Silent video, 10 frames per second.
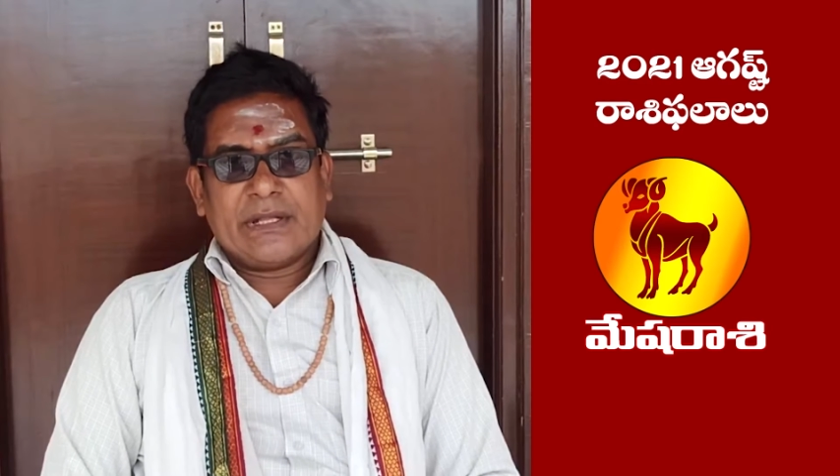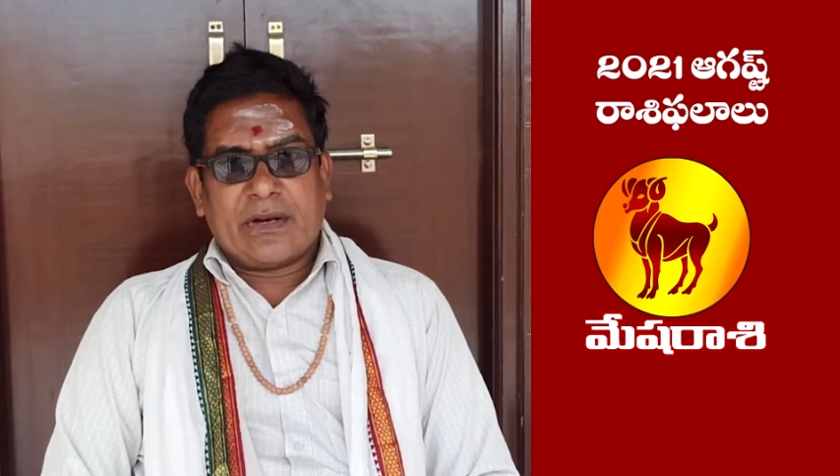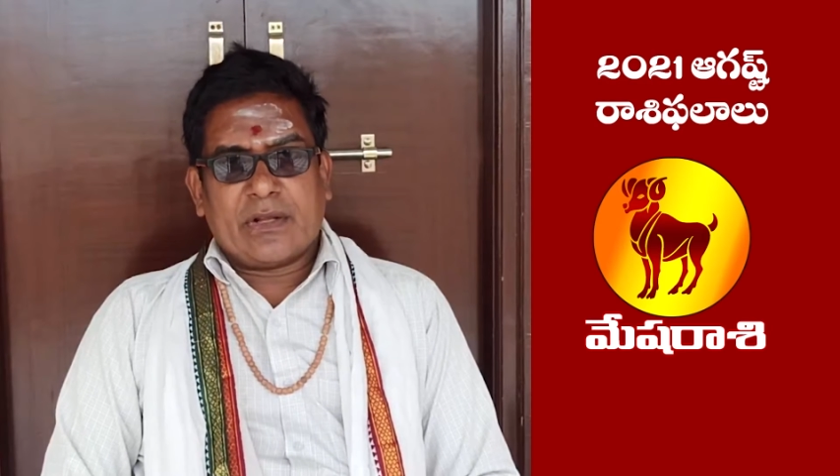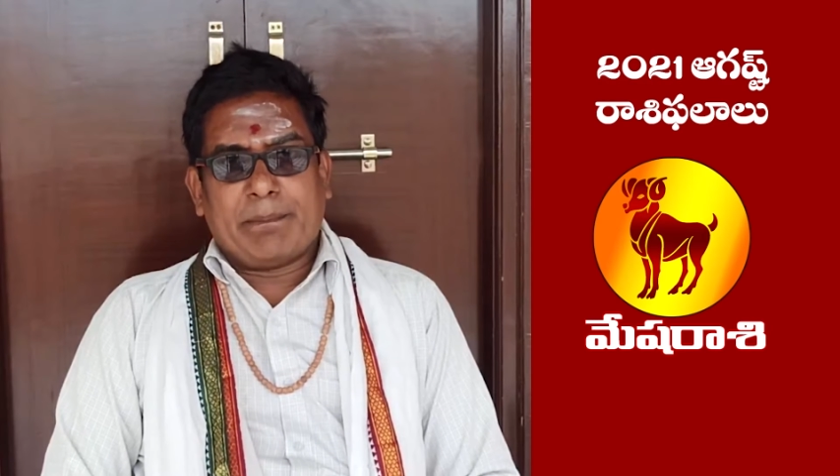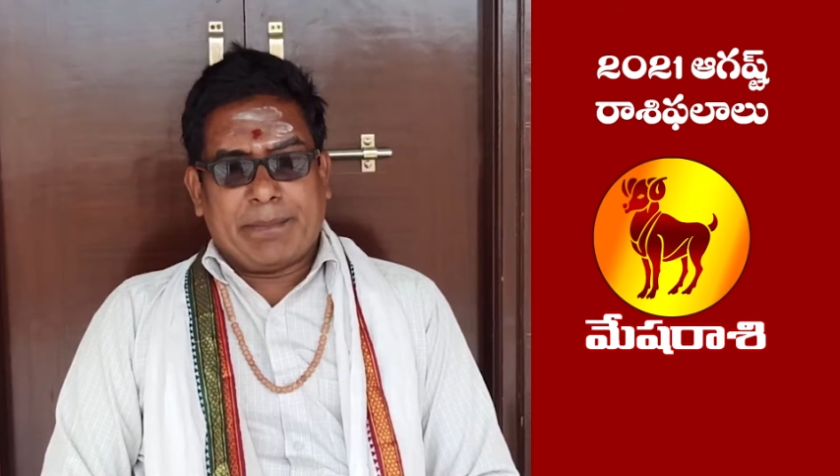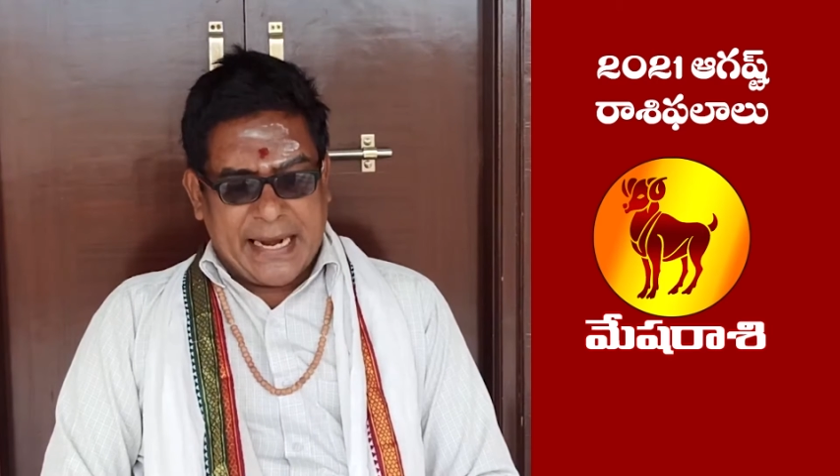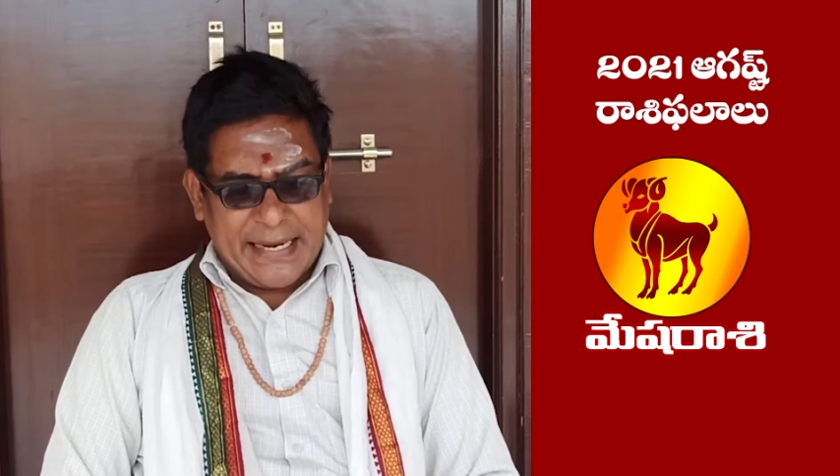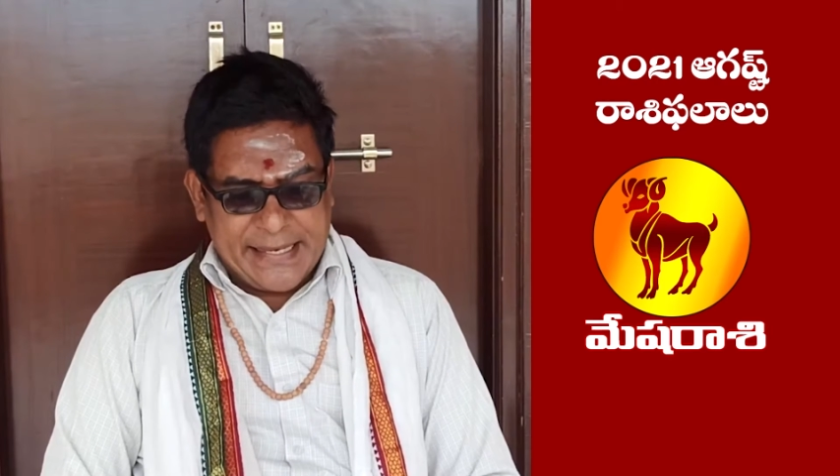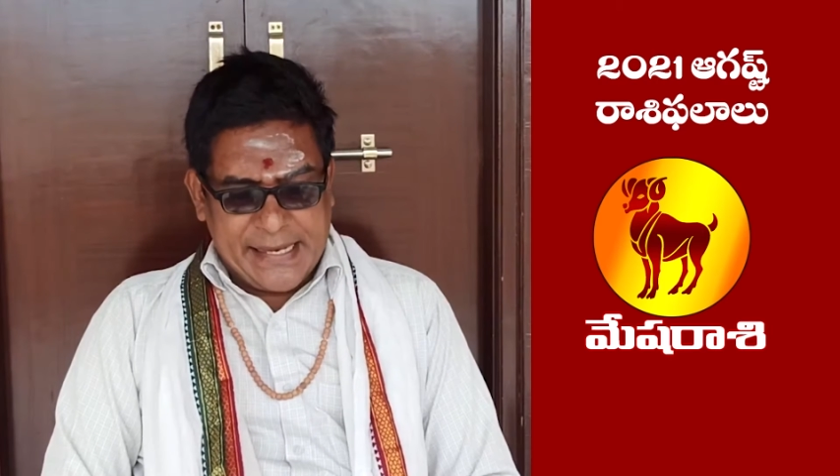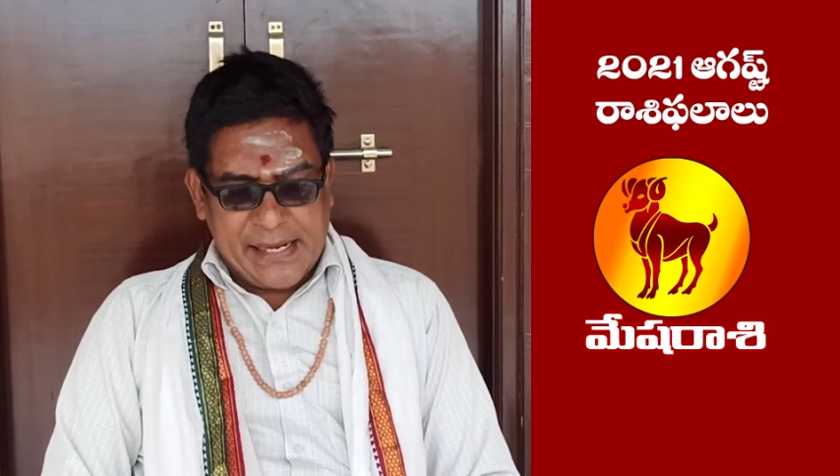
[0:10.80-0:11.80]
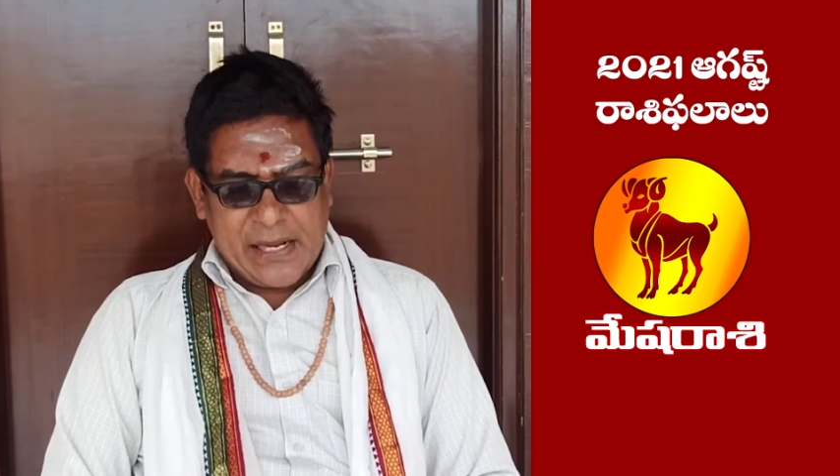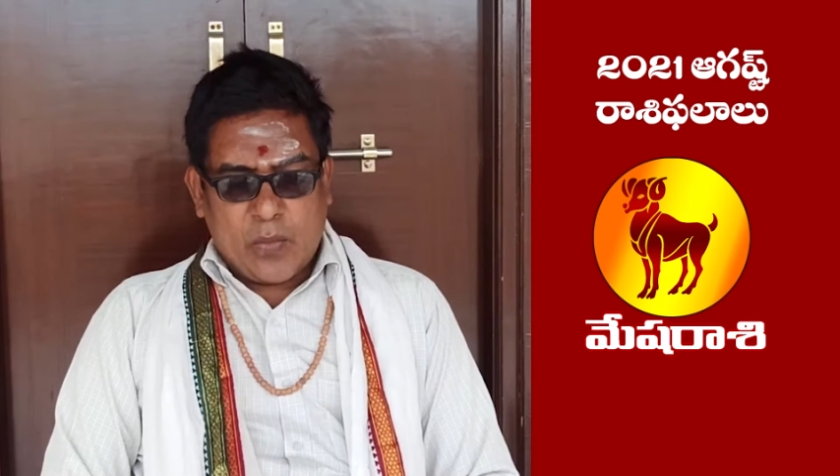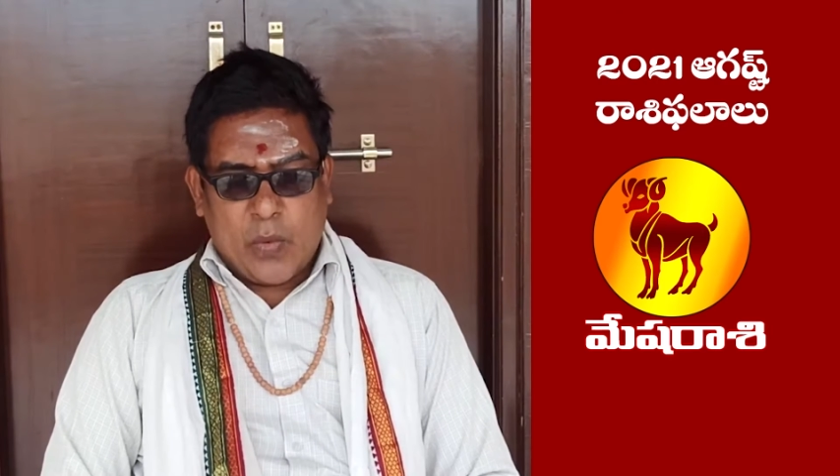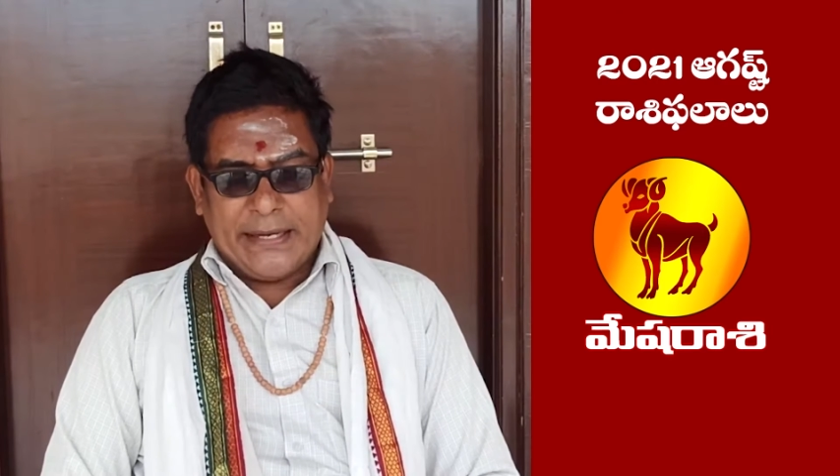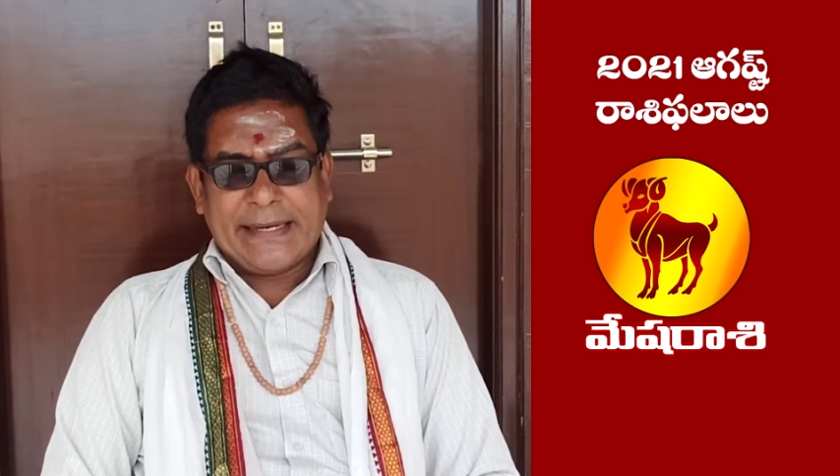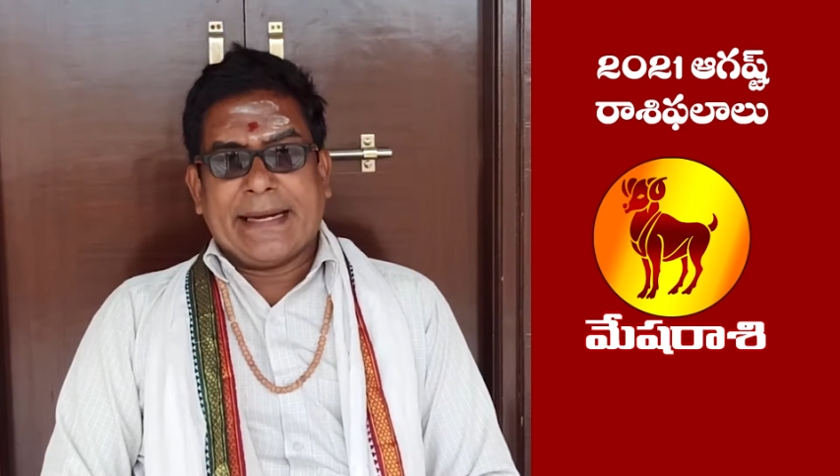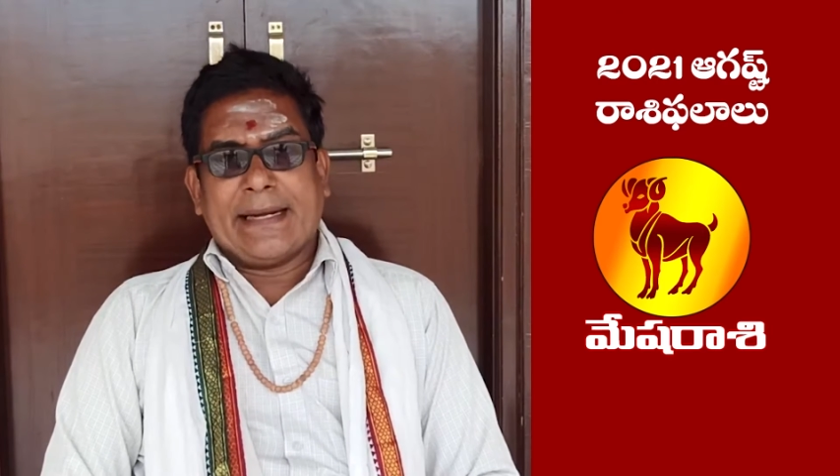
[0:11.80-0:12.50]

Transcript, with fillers: తర్వాత భరణి ఒకటి